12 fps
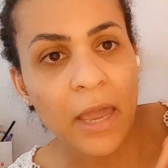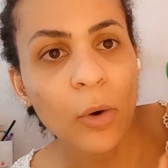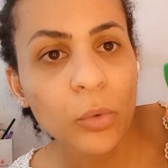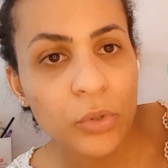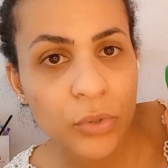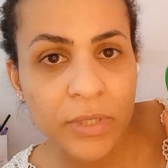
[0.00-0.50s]

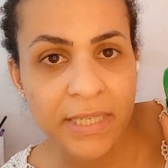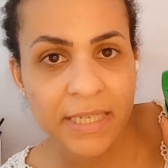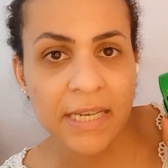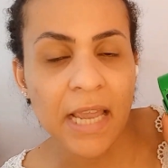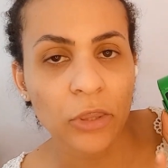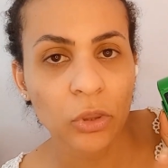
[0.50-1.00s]
Eu uso
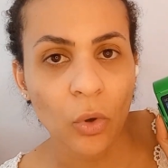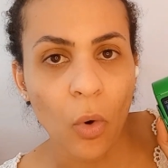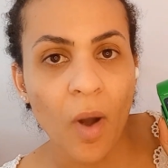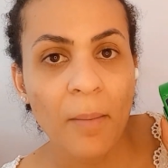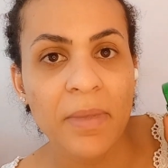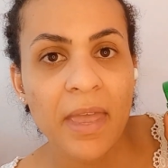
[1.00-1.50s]
sim a
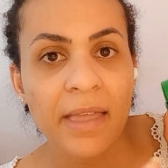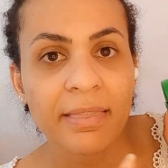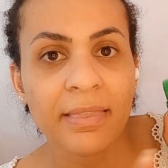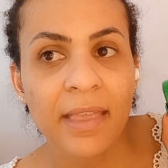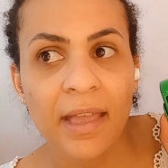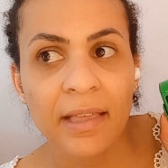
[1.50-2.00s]
Tom, a minha
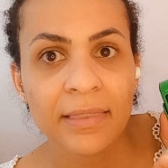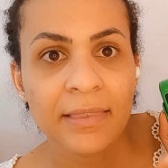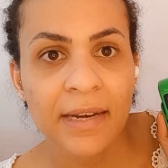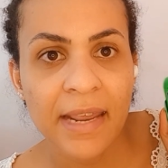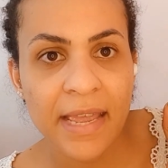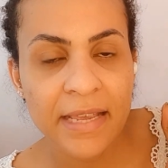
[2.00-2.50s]

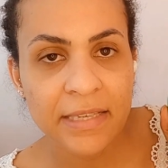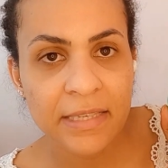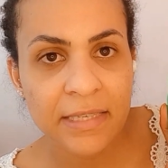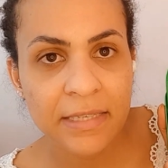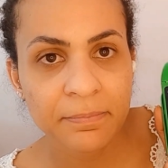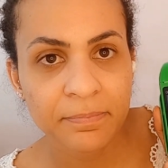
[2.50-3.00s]

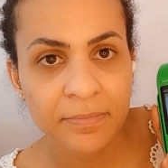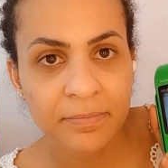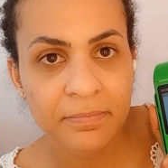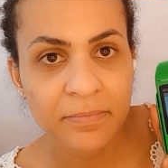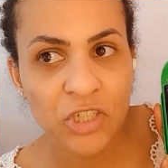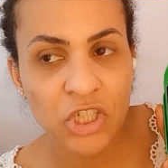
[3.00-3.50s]
T3
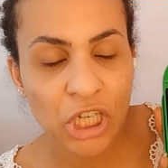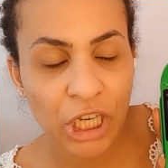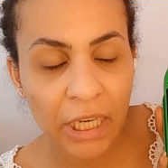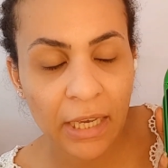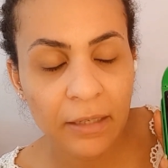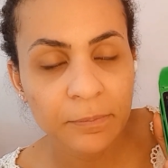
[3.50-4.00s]

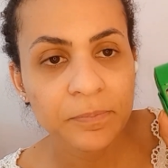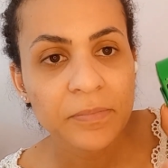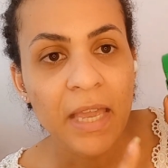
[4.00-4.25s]
Giga.